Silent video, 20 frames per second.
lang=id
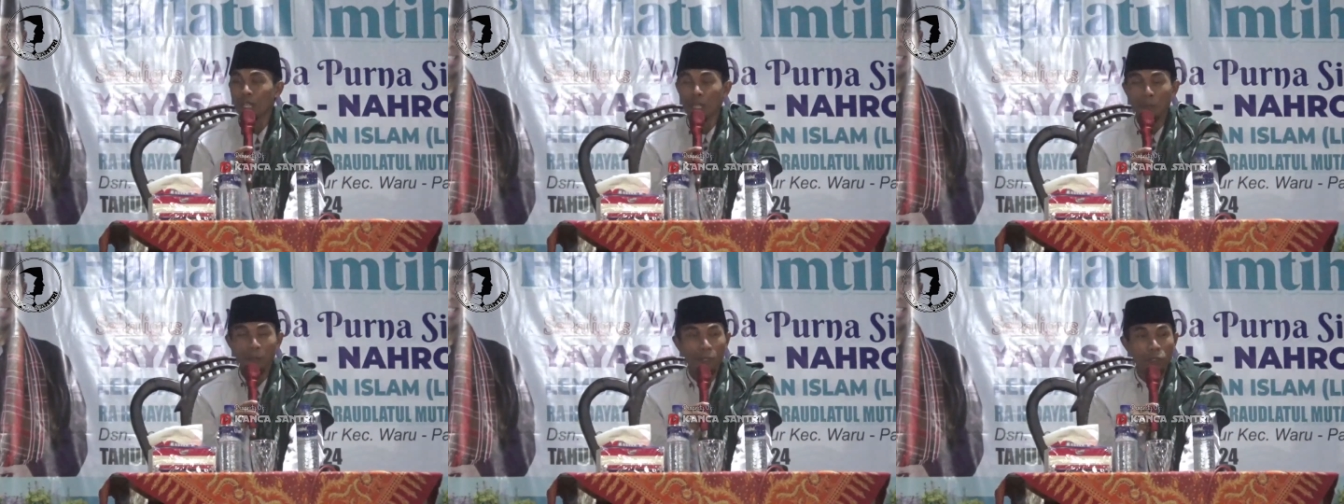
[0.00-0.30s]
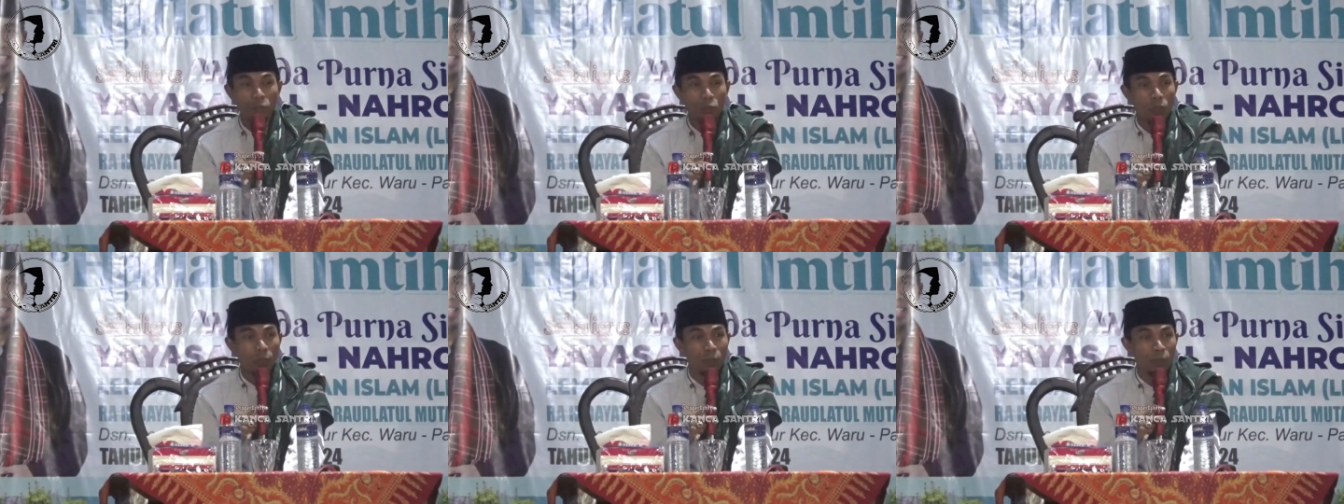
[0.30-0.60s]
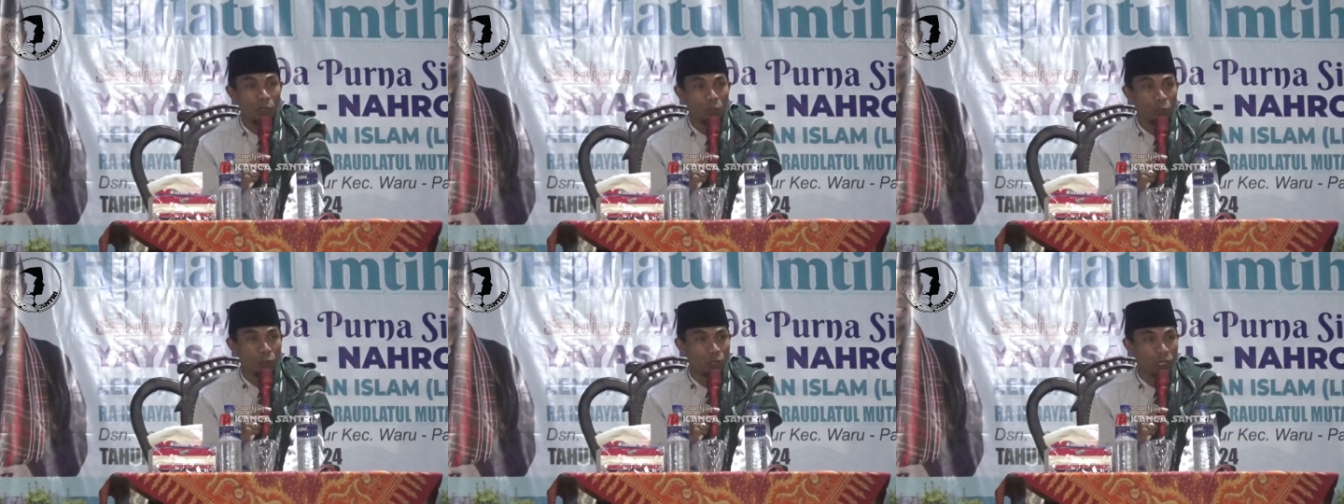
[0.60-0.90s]

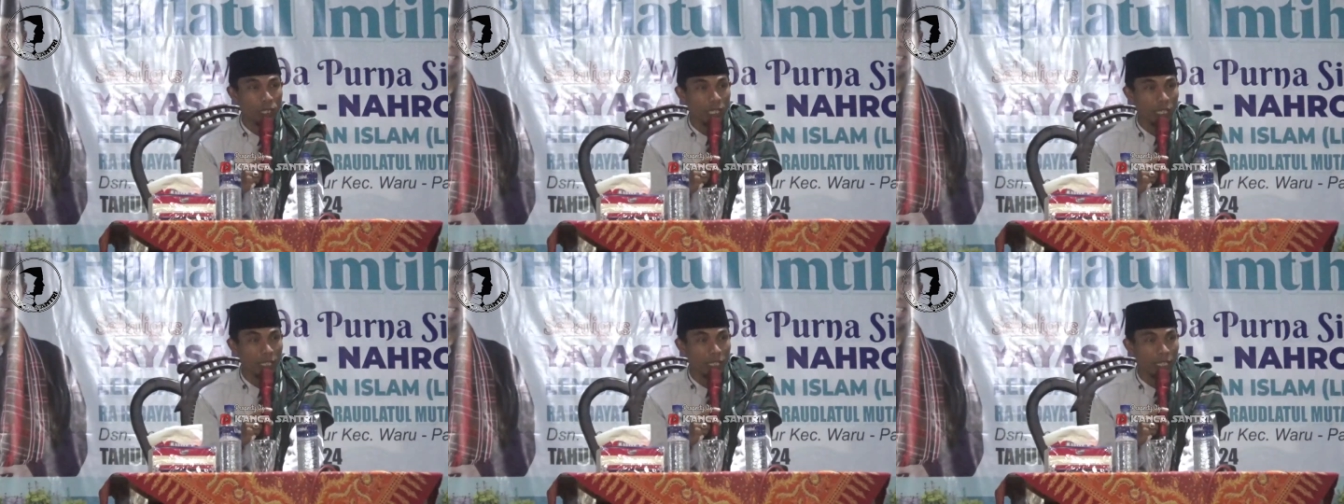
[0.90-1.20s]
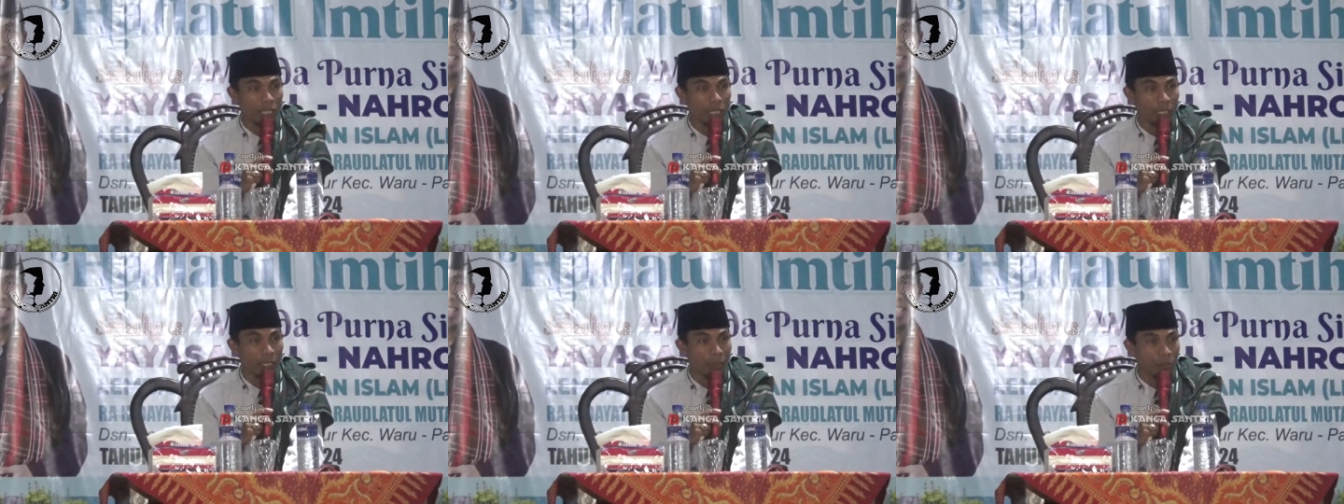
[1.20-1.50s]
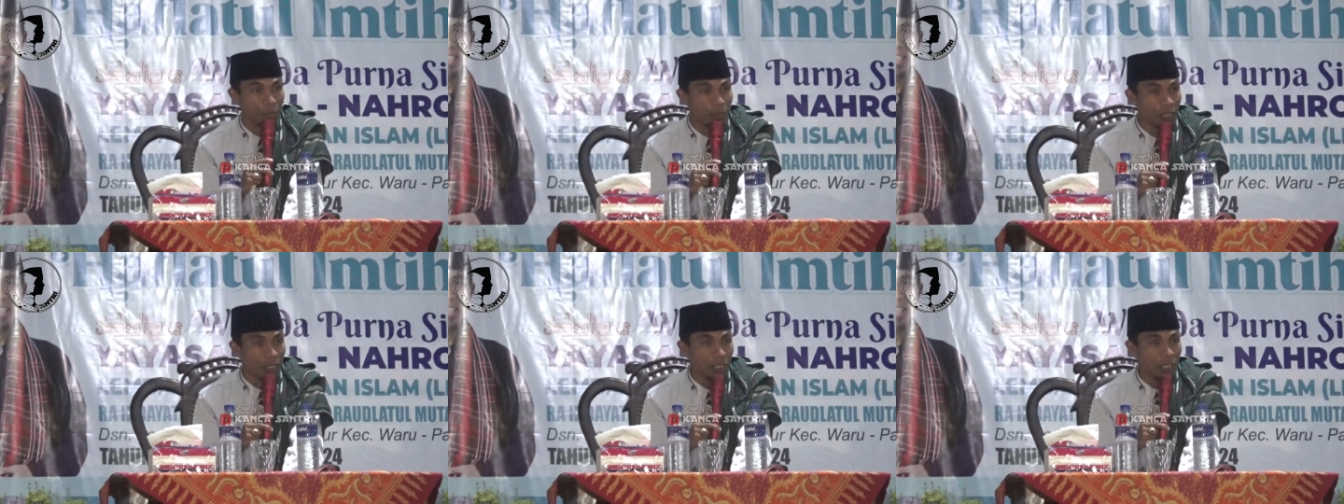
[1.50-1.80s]
ipakuwa bi kusti kanjing
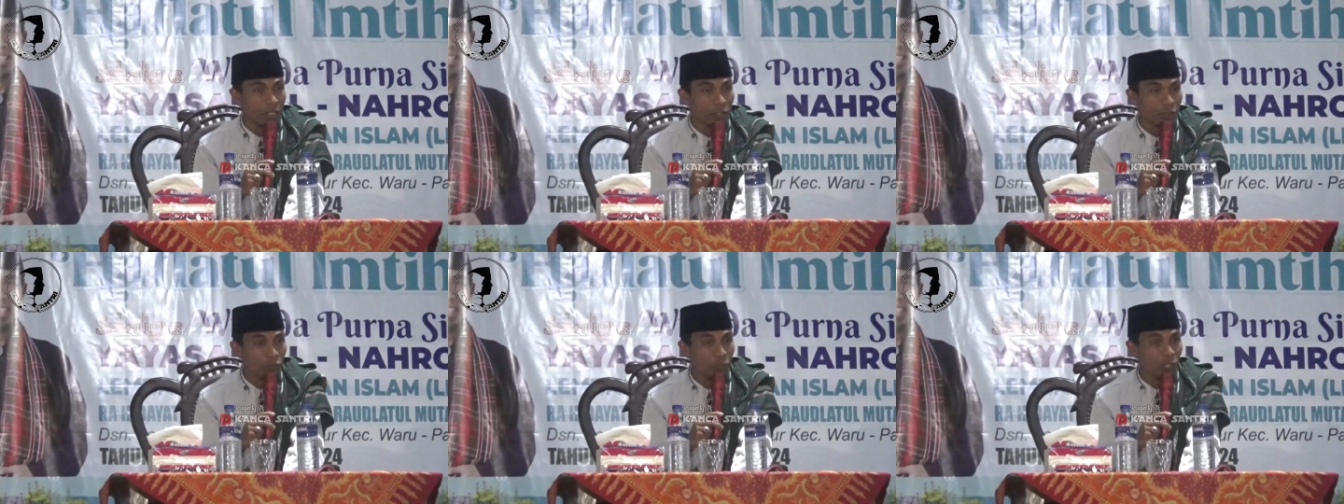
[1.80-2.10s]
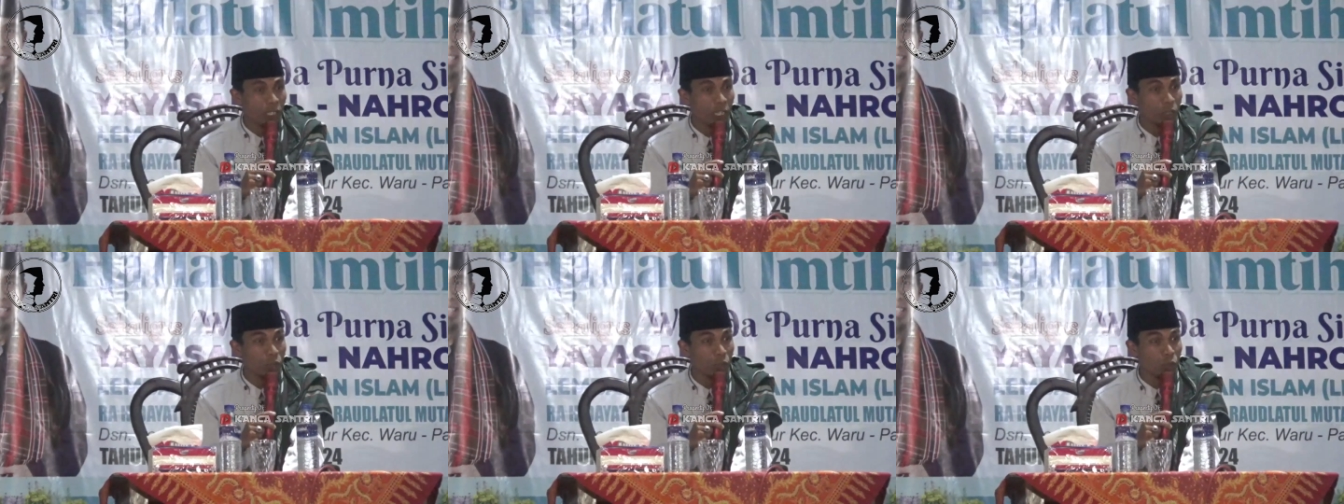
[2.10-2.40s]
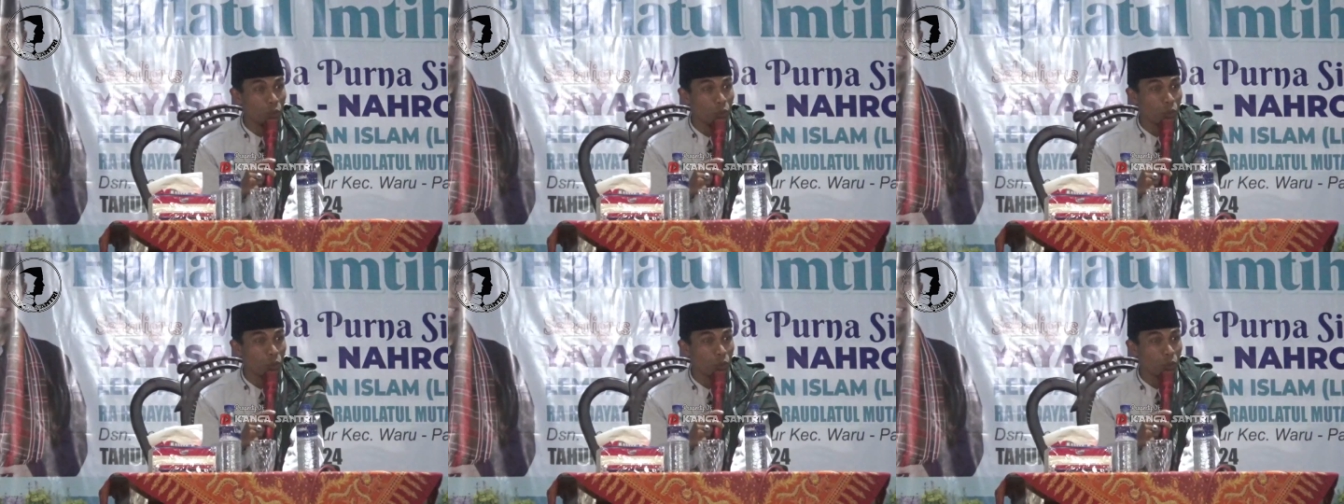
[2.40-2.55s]
nabi saya